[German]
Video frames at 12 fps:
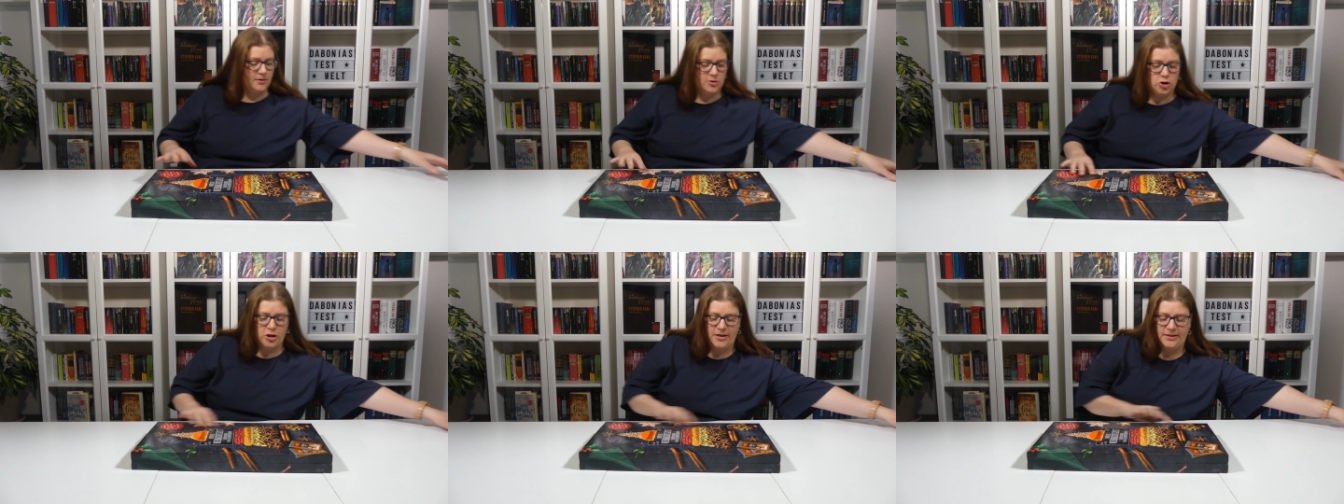
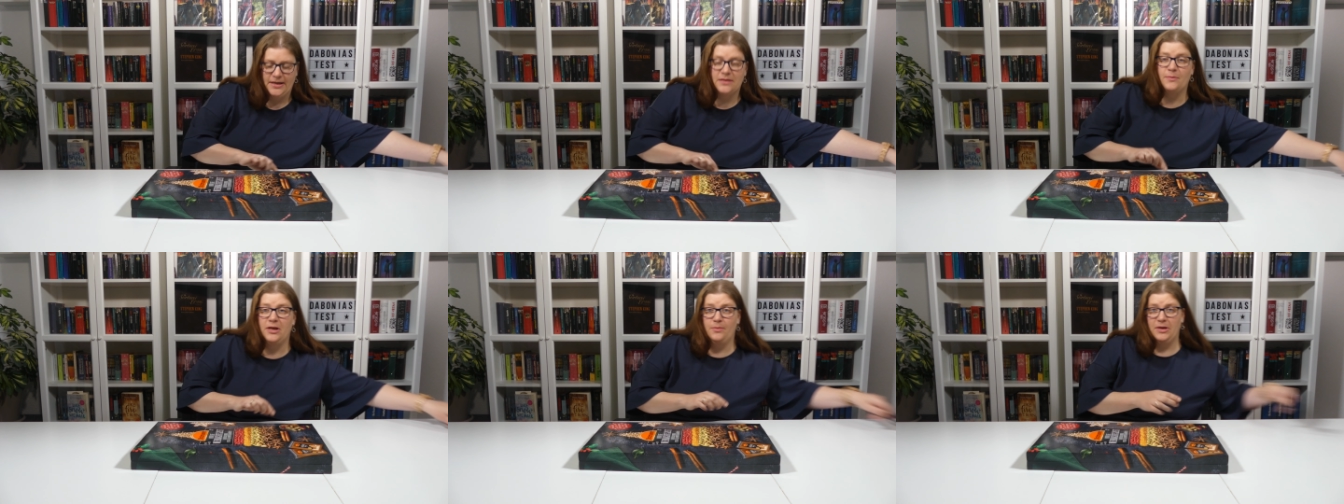schneide den
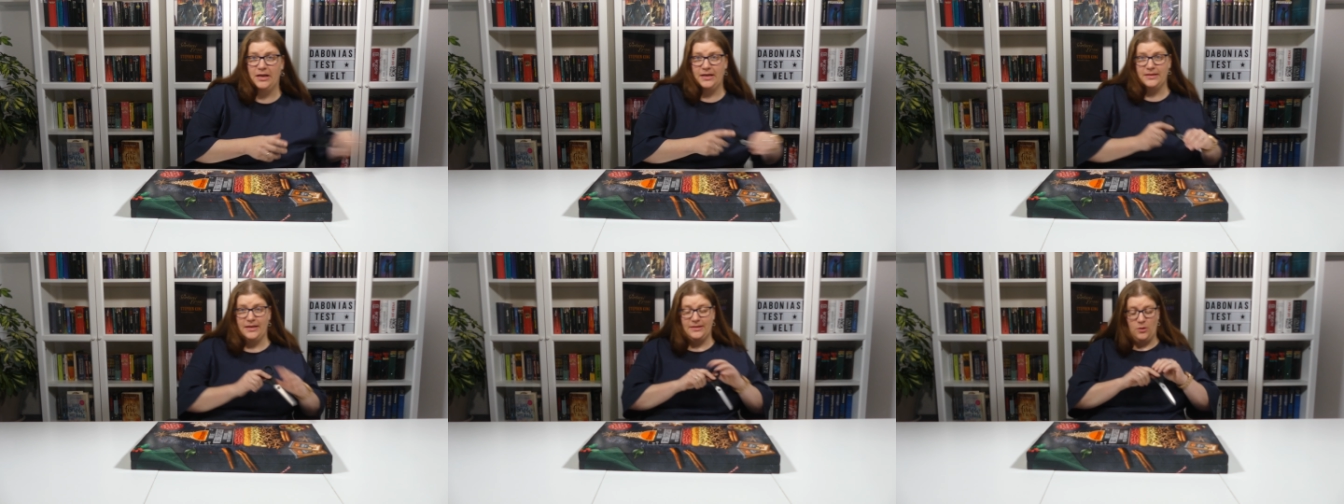jetzt mal eben hier an
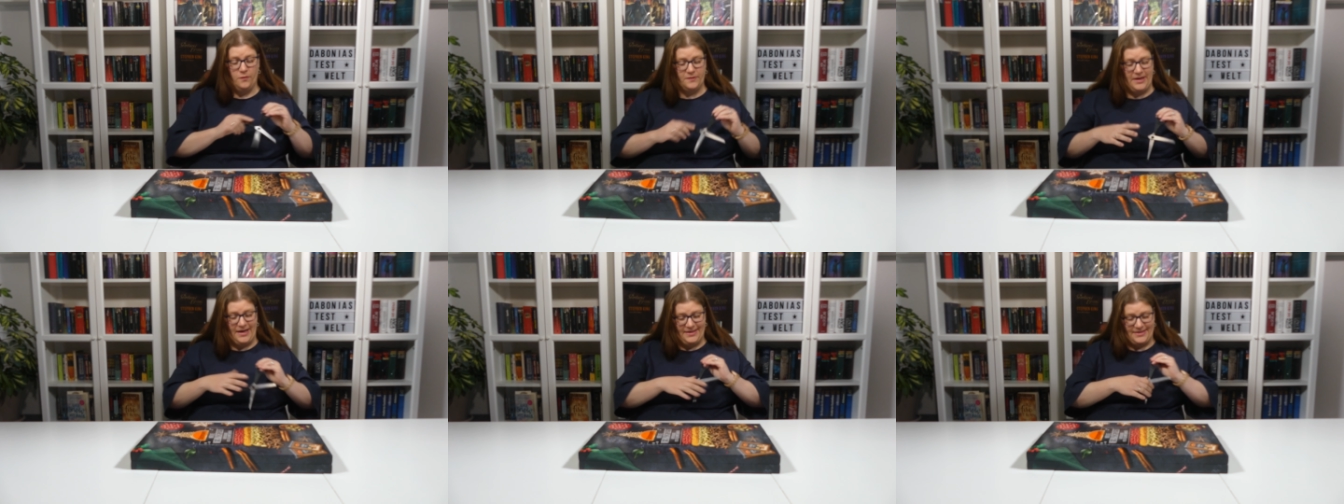der Seite auf.
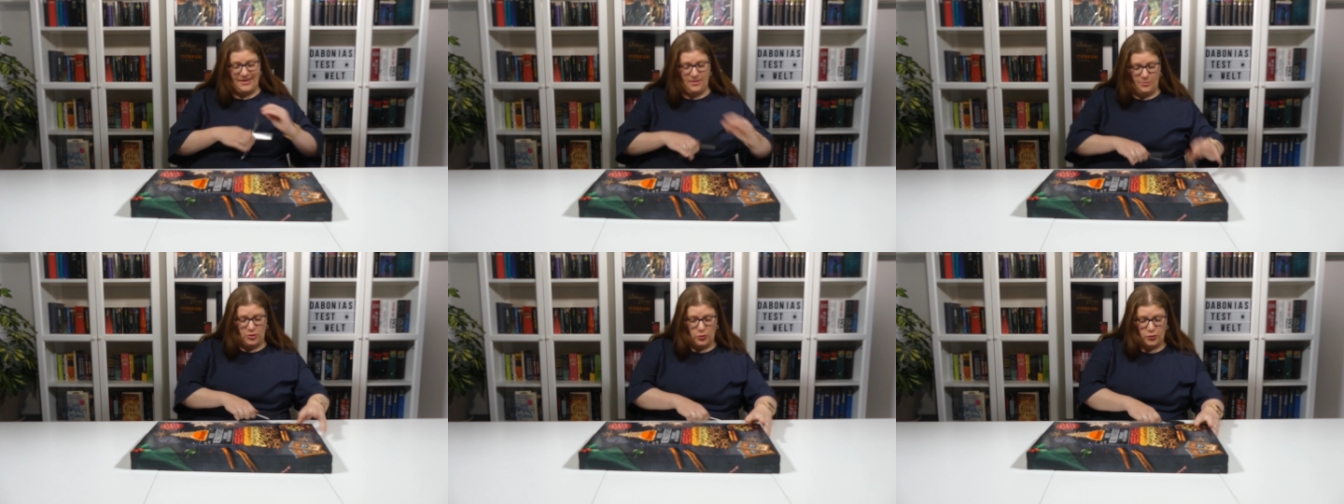Da ist er
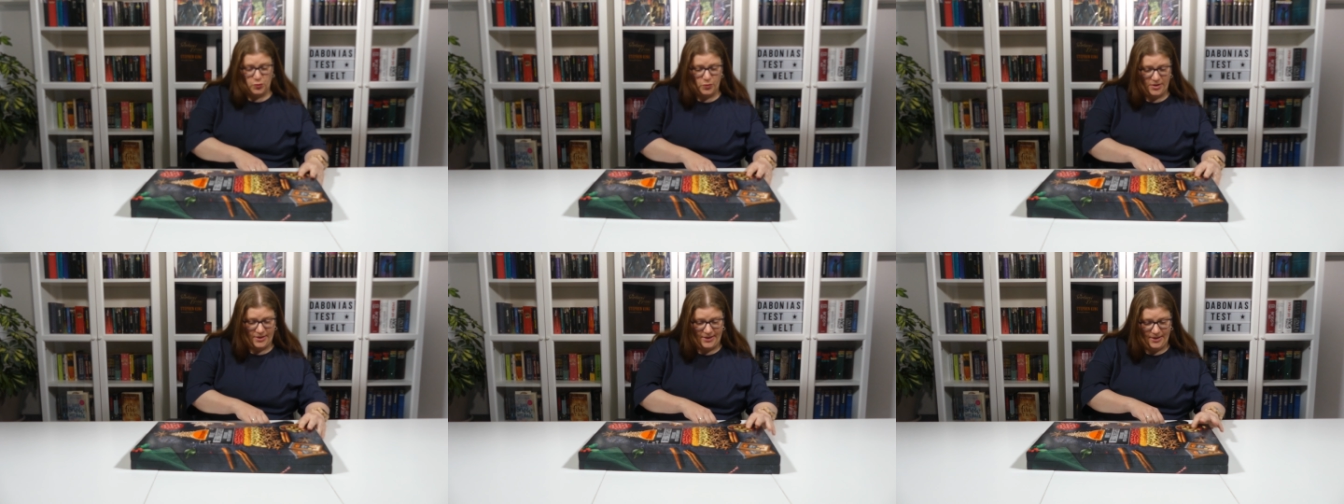nämlich noch
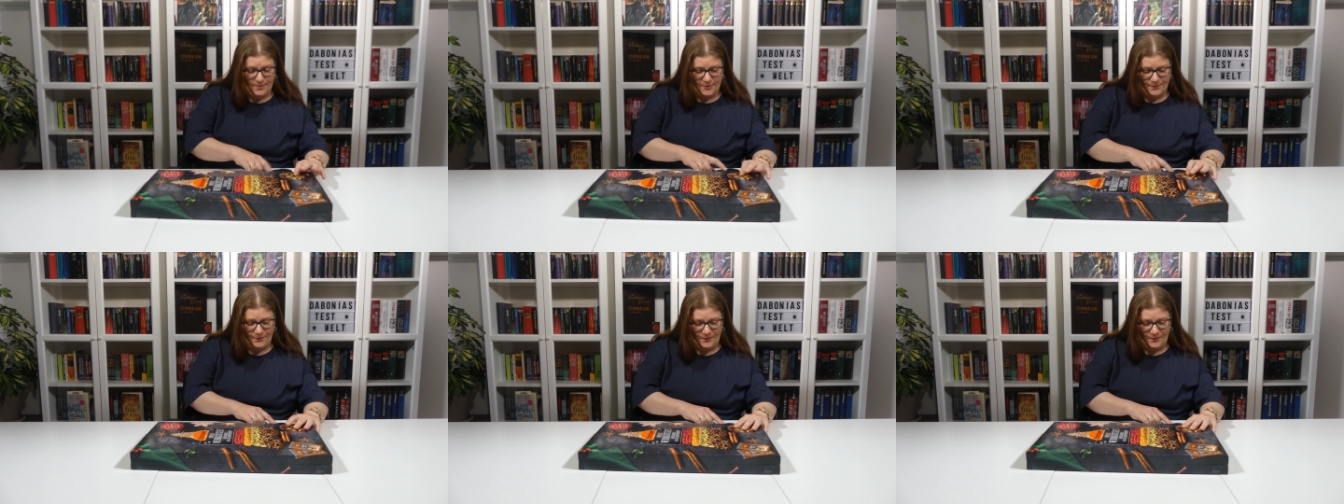zugeklebt.